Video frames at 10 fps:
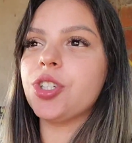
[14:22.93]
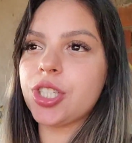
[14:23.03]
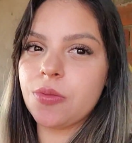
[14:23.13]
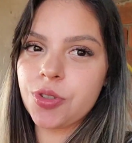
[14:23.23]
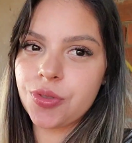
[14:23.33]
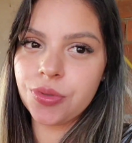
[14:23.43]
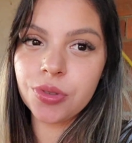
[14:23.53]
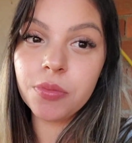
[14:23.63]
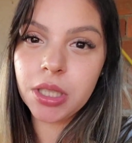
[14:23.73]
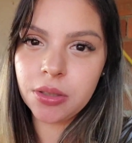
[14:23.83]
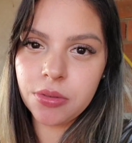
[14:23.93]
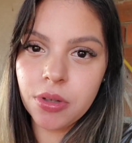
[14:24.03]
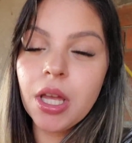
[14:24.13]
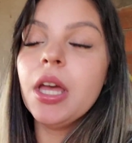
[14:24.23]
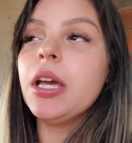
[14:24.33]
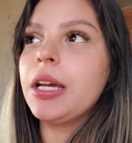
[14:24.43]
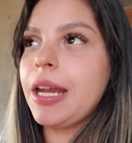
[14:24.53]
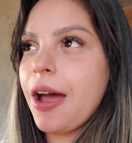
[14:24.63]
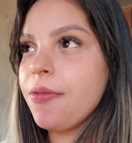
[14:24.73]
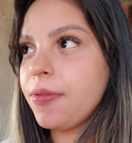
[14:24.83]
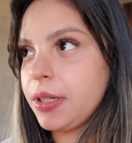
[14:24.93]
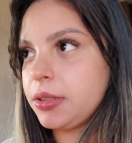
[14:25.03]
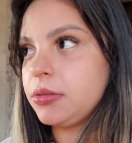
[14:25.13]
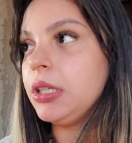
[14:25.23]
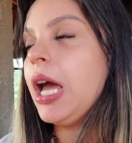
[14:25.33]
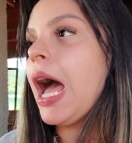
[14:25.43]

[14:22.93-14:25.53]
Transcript: estamos no domingo gravando.